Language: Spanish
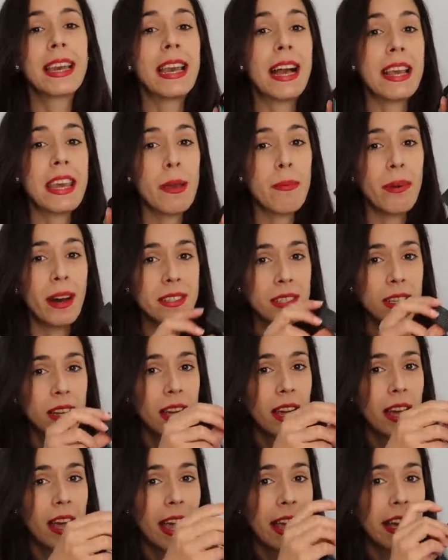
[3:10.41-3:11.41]
La llevas
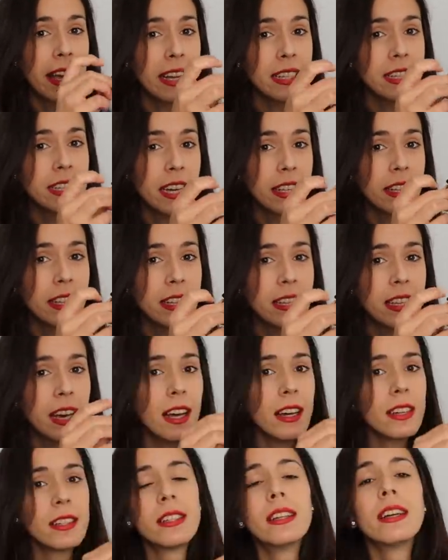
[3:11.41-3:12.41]

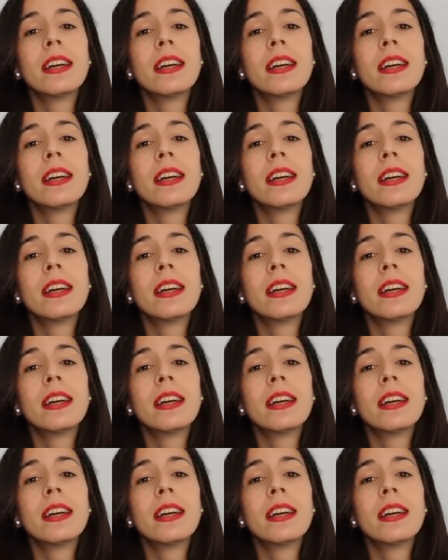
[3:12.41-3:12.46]
enganchadita